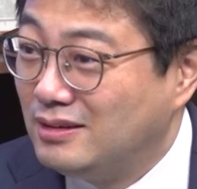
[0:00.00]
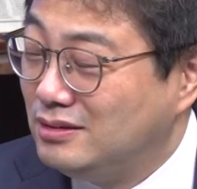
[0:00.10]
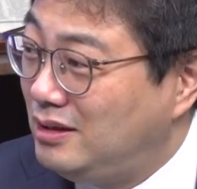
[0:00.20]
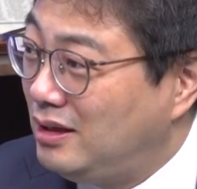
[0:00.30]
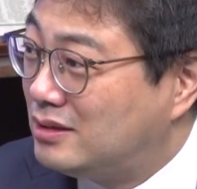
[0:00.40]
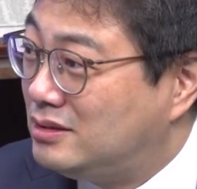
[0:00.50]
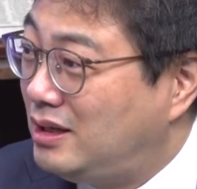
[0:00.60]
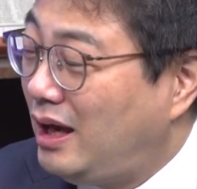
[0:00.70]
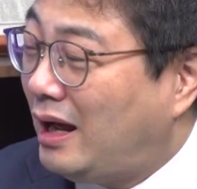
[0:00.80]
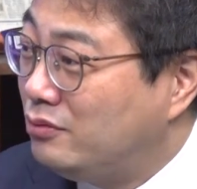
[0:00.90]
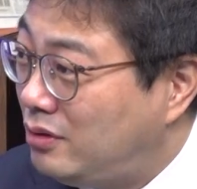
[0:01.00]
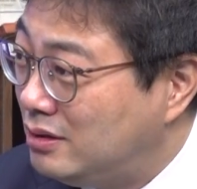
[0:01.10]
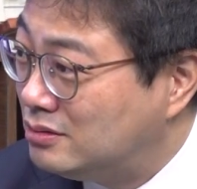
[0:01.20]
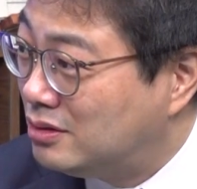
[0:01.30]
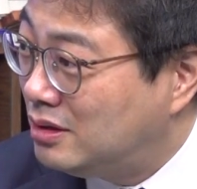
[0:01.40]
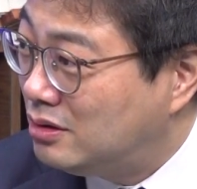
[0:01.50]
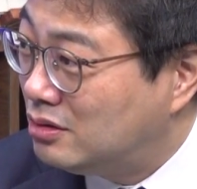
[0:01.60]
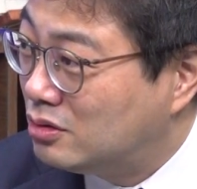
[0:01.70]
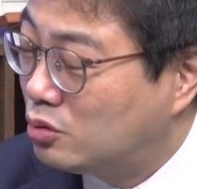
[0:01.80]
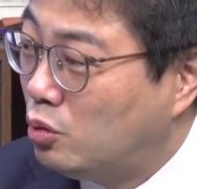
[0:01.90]
근데 그게 안 되는
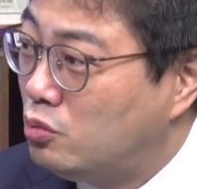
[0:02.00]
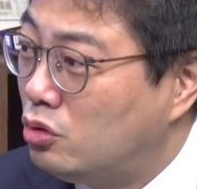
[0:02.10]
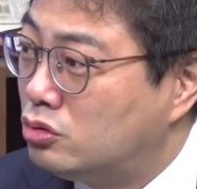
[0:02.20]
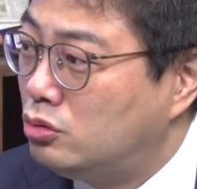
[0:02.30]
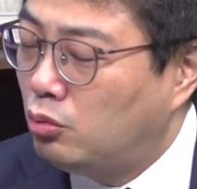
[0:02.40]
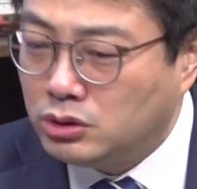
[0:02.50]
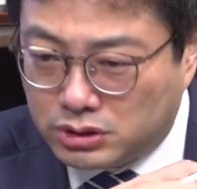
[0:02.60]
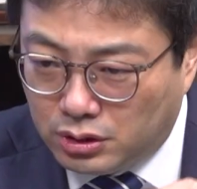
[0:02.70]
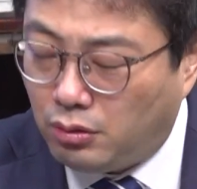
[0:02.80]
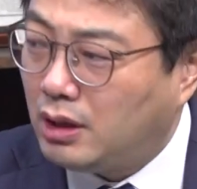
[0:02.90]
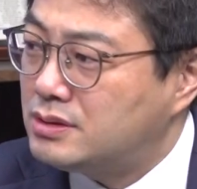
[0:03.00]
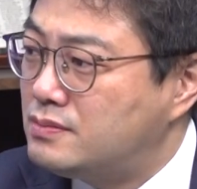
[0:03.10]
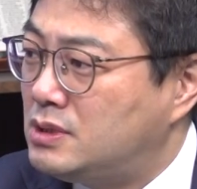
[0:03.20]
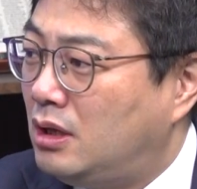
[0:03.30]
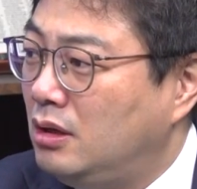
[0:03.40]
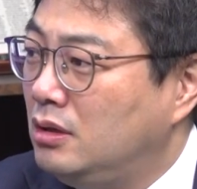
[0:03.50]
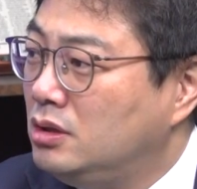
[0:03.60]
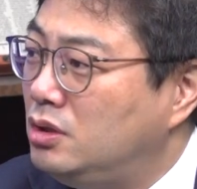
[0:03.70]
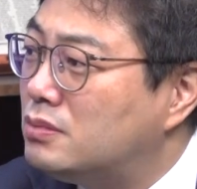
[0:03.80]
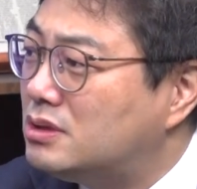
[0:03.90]
거예요. 음. 공모는그럼 원칙대로 하겠습니다.
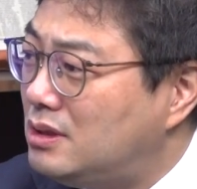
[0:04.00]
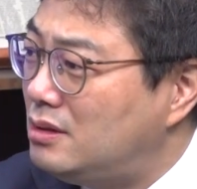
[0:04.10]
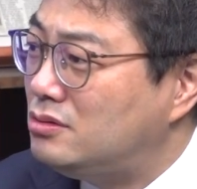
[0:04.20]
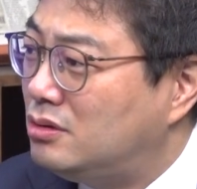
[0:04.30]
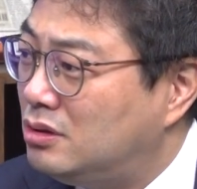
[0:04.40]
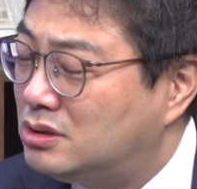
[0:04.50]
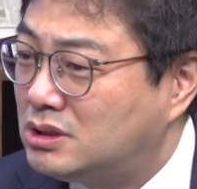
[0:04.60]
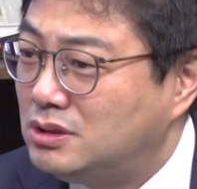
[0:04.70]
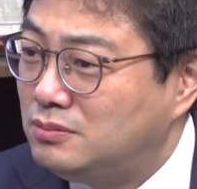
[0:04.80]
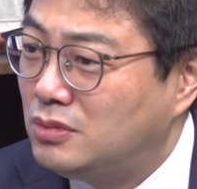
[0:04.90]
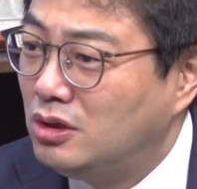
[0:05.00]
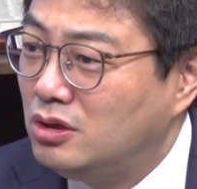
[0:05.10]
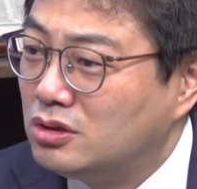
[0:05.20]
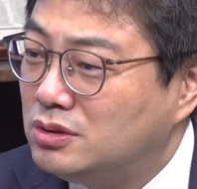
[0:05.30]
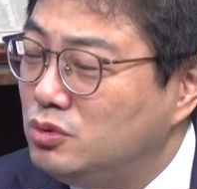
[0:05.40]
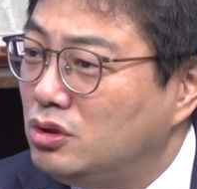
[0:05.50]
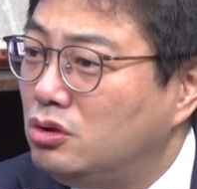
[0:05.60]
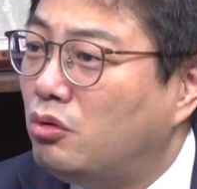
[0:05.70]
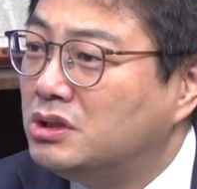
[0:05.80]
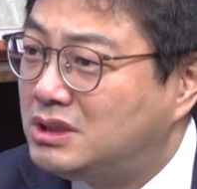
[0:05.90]
이러면 끝나는 거예요. 지금 음.
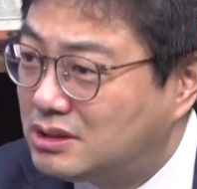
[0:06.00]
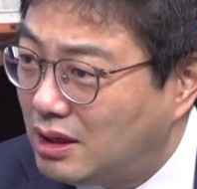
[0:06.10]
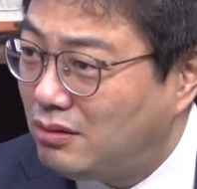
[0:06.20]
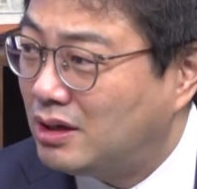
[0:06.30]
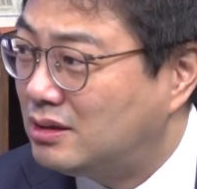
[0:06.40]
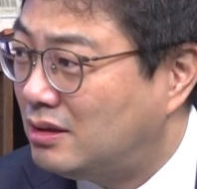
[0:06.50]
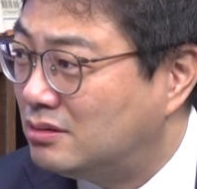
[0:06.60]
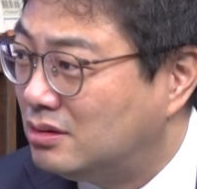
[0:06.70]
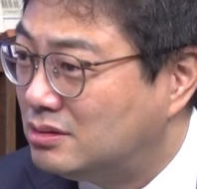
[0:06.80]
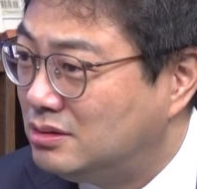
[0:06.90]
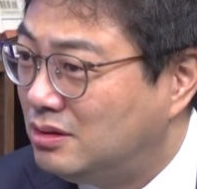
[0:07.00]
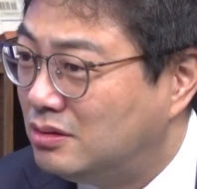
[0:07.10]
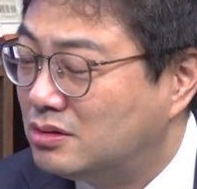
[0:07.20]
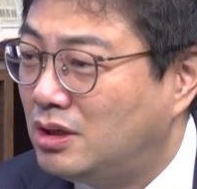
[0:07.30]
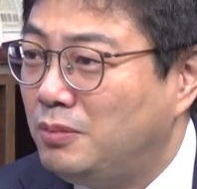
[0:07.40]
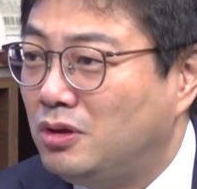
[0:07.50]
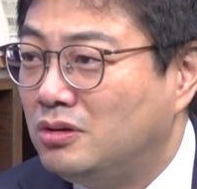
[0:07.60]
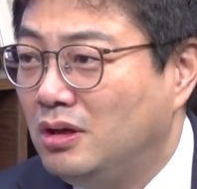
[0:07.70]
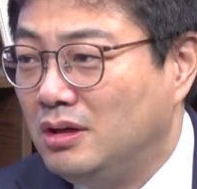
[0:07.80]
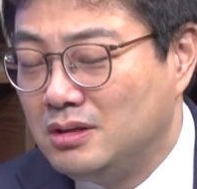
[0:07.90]
금융위는 원칙대로 하겠다는 거거든요.
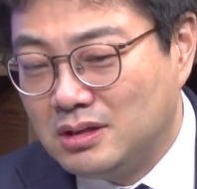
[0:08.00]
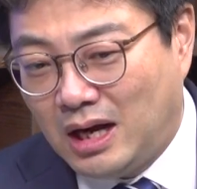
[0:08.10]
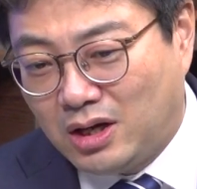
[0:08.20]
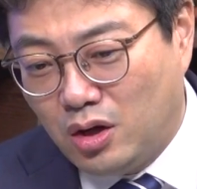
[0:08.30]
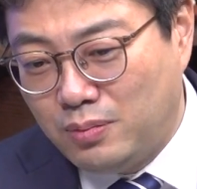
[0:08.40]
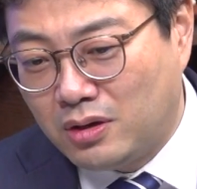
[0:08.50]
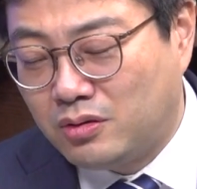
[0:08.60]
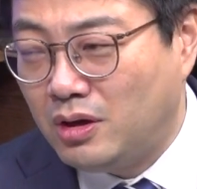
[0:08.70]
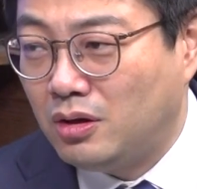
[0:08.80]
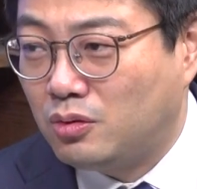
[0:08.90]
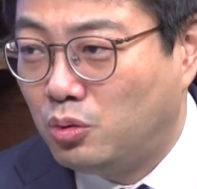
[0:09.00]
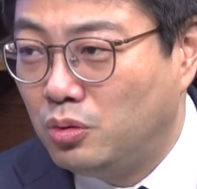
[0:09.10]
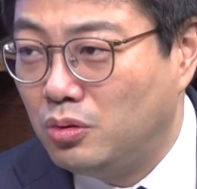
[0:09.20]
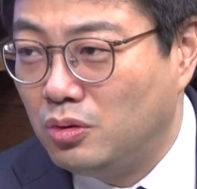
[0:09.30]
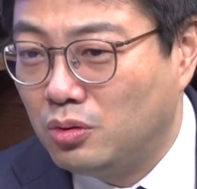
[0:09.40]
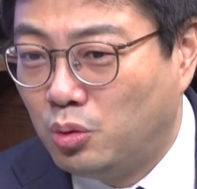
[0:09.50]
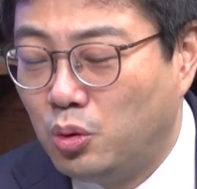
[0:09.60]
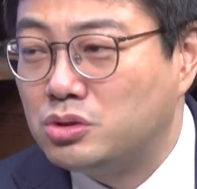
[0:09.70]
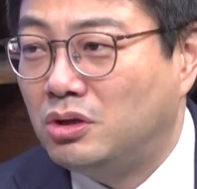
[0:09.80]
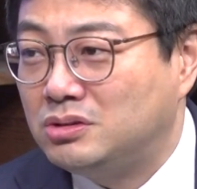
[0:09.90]
그러면 음. 카카오뱅크의
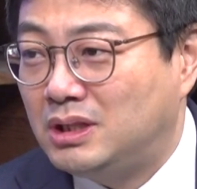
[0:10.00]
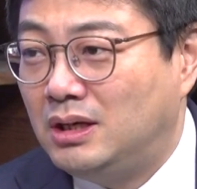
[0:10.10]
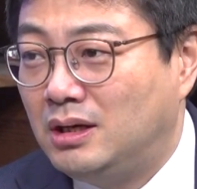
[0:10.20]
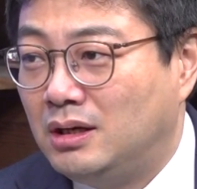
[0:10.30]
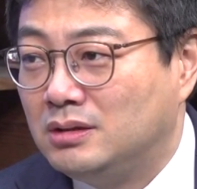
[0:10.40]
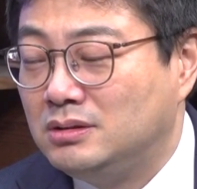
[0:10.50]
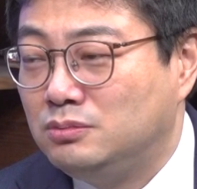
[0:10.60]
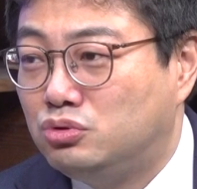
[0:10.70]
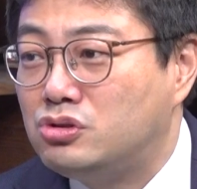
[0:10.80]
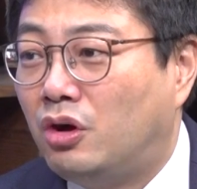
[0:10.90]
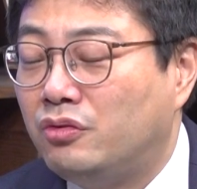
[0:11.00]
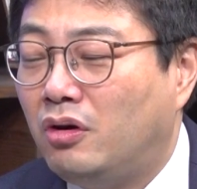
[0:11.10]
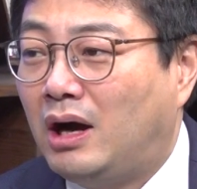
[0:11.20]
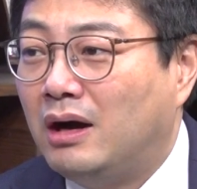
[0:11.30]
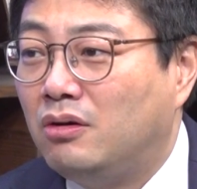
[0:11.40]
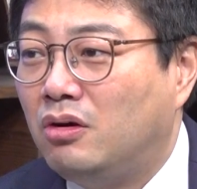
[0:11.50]
고성장은 물 건너간